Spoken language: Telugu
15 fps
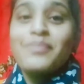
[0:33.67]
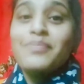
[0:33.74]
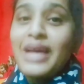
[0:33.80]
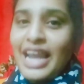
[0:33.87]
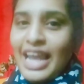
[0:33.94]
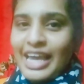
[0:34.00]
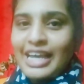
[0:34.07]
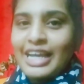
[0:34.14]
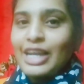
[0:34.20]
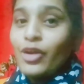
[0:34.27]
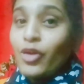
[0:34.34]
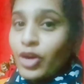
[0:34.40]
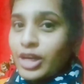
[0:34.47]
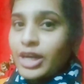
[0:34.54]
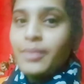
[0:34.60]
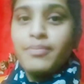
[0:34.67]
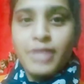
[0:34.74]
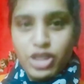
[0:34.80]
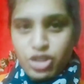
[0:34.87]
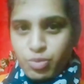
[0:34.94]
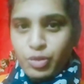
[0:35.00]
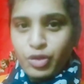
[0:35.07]
బెల్ ఐకన్ ని కొట్టడం
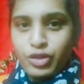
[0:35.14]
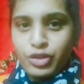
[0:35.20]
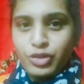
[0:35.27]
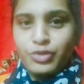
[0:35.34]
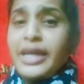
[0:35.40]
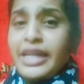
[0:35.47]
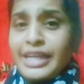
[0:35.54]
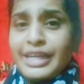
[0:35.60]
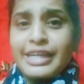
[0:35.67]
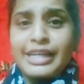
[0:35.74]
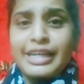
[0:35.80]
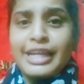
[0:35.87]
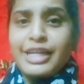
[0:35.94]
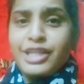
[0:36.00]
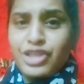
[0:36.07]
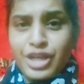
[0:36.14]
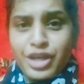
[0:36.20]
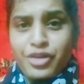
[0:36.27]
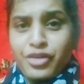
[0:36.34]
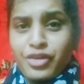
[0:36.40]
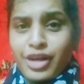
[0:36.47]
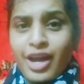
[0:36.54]
మర్చిపోవద్దు మరి ఇంకా లేట్
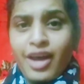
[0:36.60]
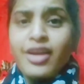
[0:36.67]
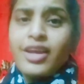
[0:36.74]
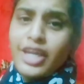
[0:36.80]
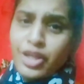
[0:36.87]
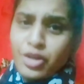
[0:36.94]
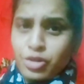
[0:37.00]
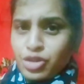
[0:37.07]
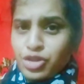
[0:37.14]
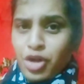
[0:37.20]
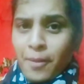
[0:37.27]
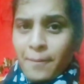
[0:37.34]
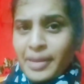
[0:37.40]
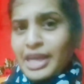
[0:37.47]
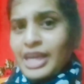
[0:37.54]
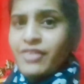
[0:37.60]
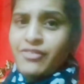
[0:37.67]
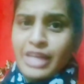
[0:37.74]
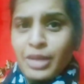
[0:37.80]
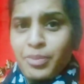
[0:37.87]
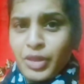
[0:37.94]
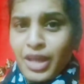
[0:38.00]
చేయకుండా ఈ రోజు టాపిక్ కి
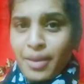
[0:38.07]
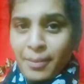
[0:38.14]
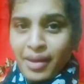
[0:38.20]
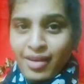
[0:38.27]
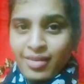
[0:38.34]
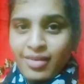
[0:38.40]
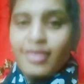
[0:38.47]
వెళ్ళిపోదామా